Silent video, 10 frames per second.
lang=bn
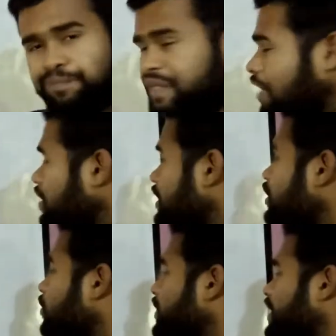তাহলে কি
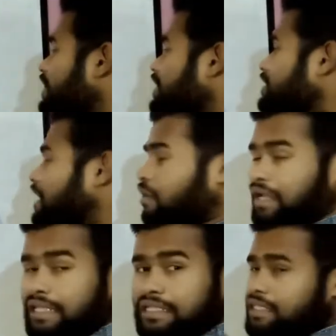হবে
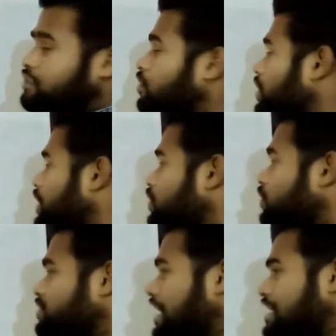তাহলে
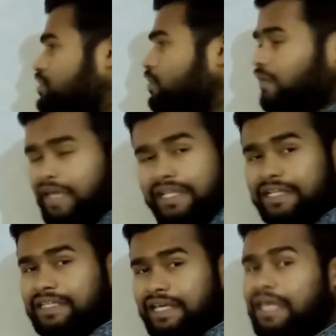ধনাত্মক চার্জগুলো
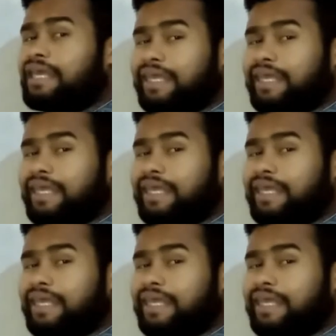এদিক থেকে